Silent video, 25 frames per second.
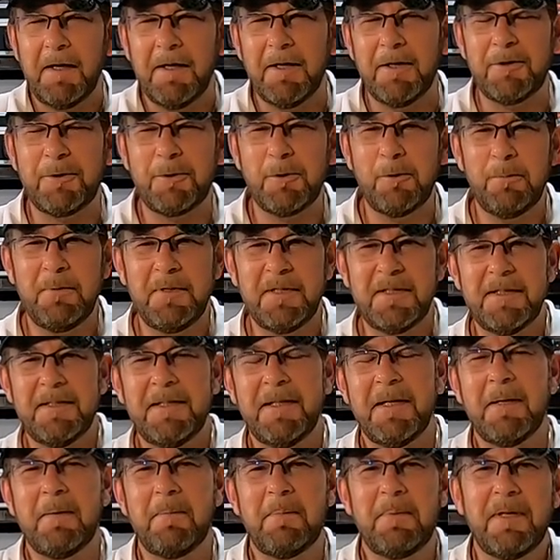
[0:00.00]
Euh,
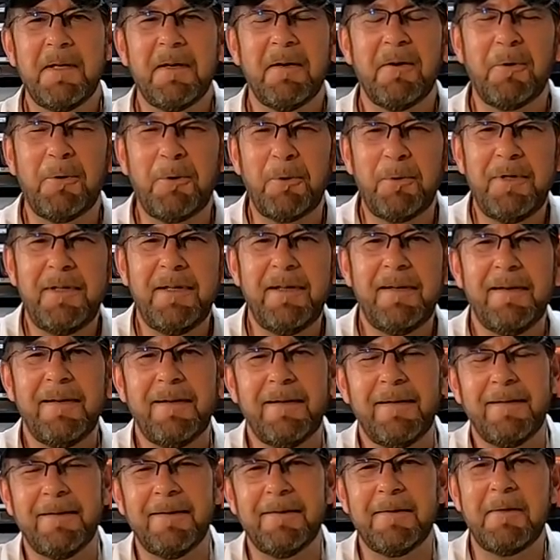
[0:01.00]
celui-ci est bien relié
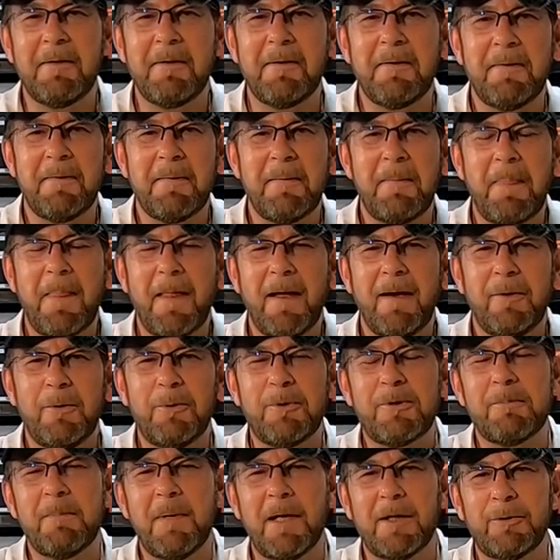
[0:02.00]
euh,
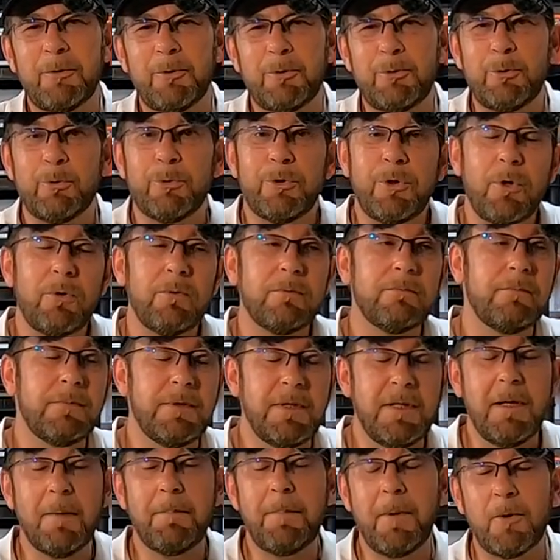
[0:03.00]
au Smart Audio. Non,
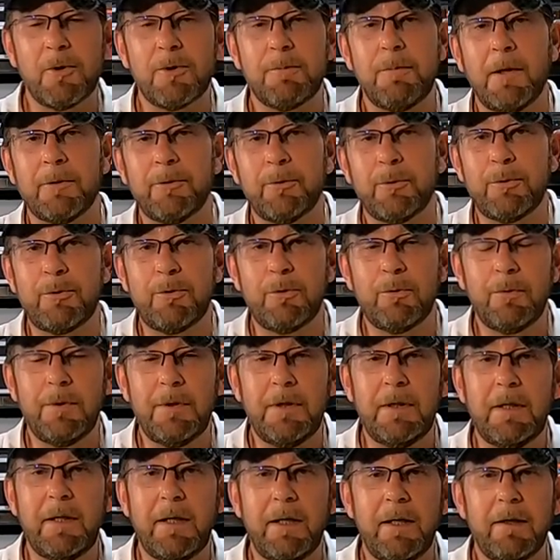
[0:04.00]
il n'est pas en Smart Audio,
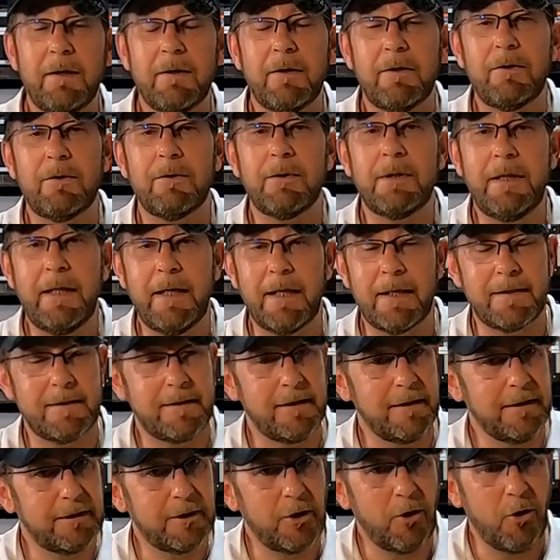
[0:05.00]
il est en
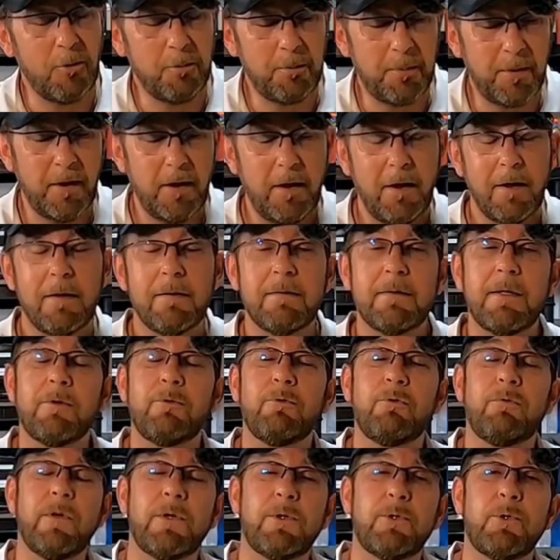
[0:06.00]
IRC 30. Ça,
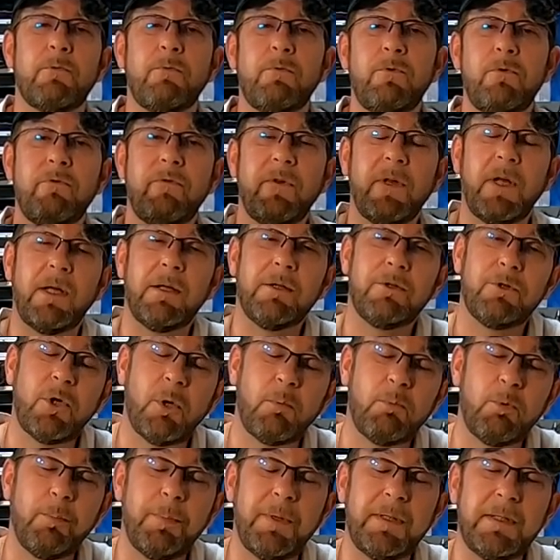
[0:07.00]
de toute façon, vous le verrez
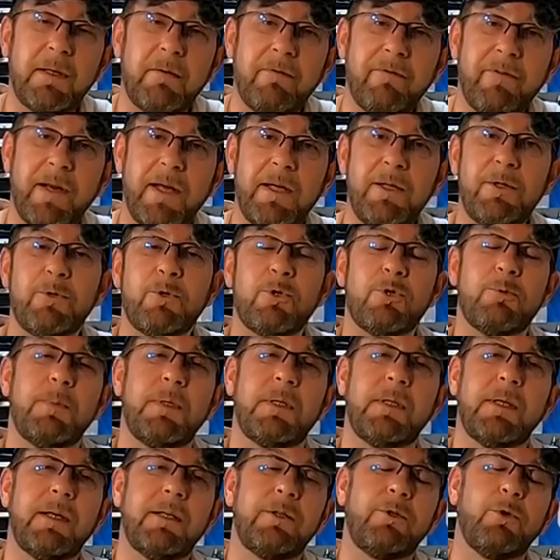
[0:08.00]
dans mon beta flight que je
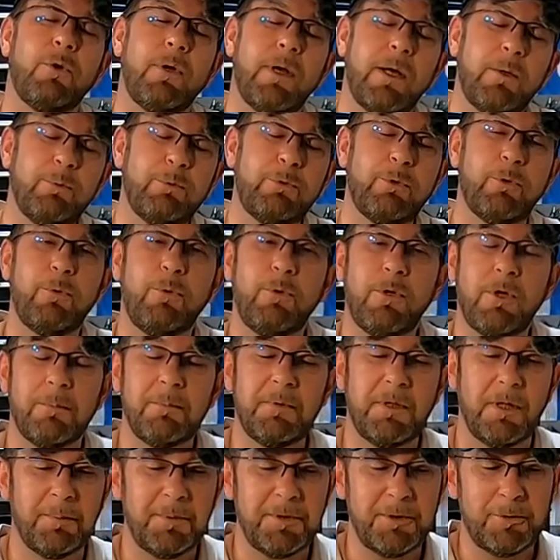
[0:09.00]
mettrai dans l'outro
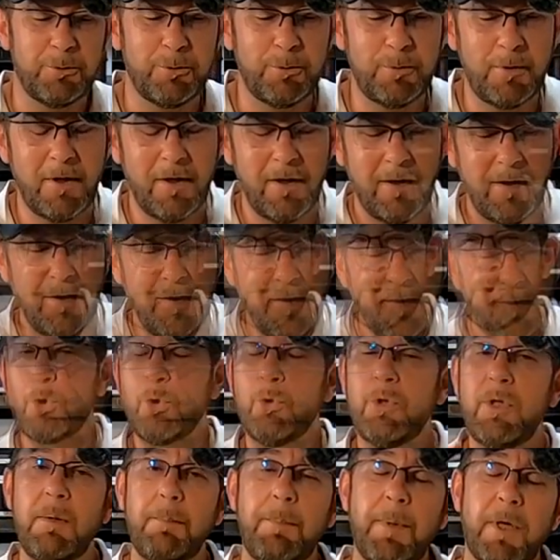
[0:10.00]
comme d'habitude.
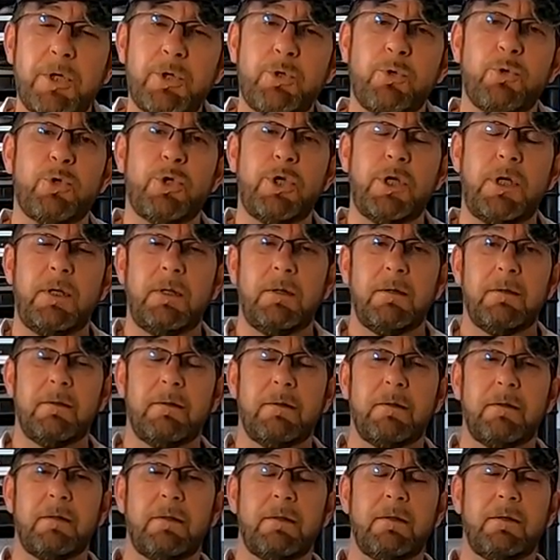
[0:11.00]
Je n'ai pas changé,
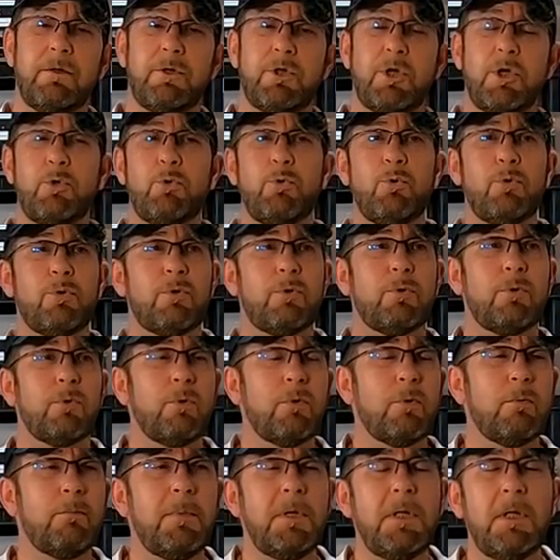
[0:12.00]
euh, j'ai juste
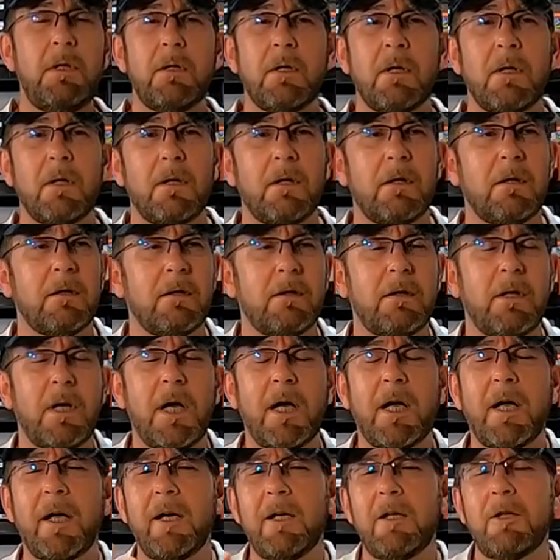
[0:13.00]
mis un,
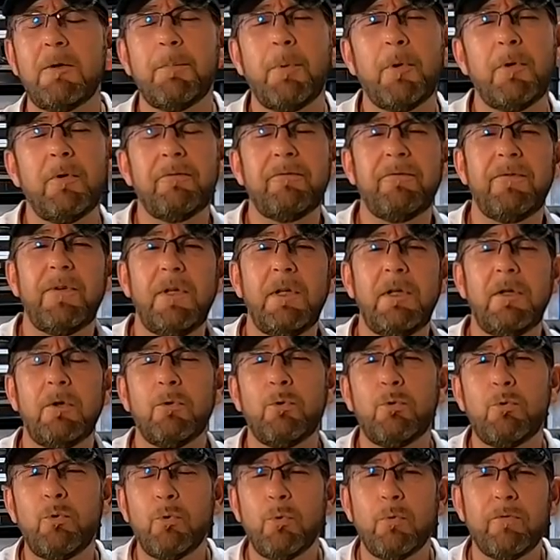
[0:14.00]
un rate profil
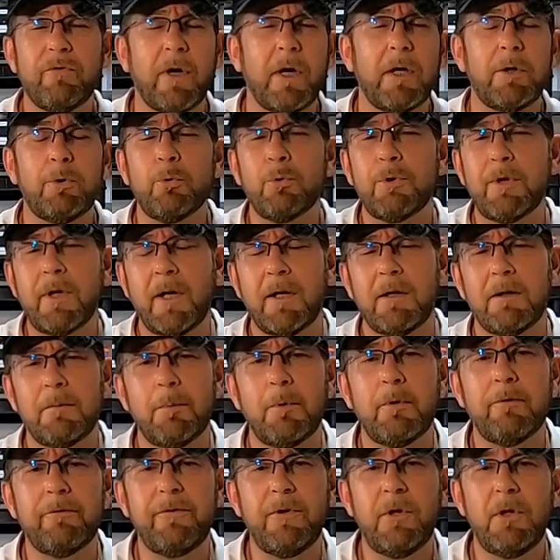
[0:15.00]
enfin un autre
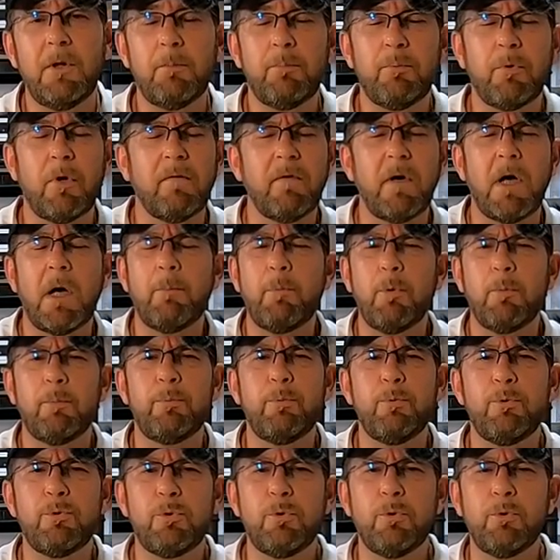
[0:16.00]
profil pour avoir un peu
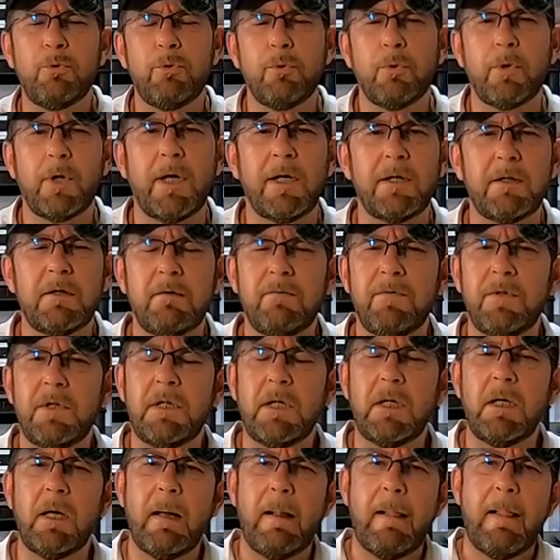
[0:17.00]
plus de,
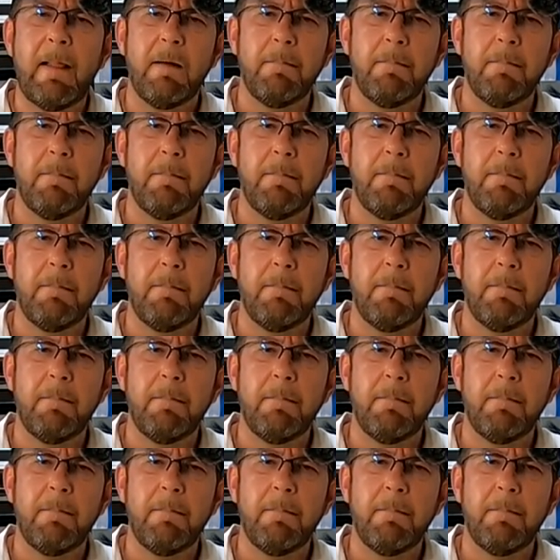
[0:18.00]
réactivité.